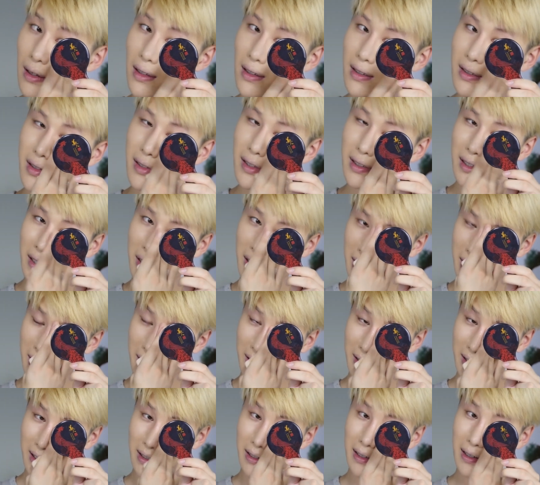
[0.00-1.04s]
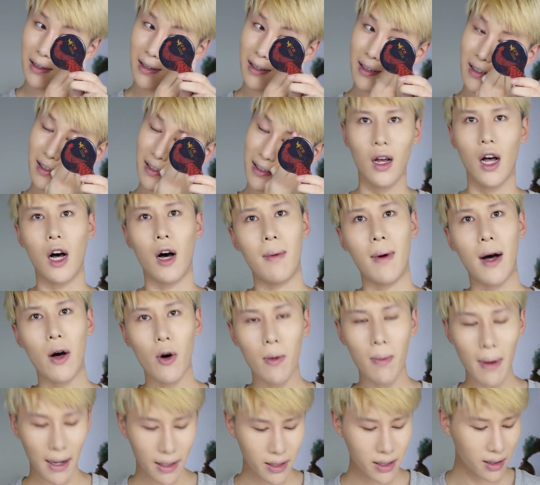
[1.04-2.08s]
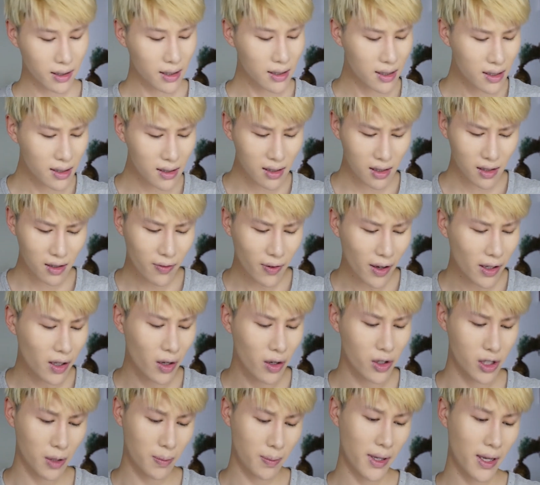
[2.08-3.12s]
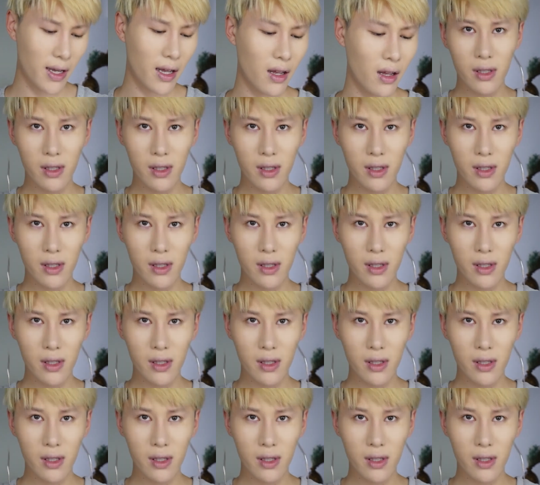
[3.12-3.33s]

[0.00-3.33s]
这个事情，好吧，我把这个信息放到这边。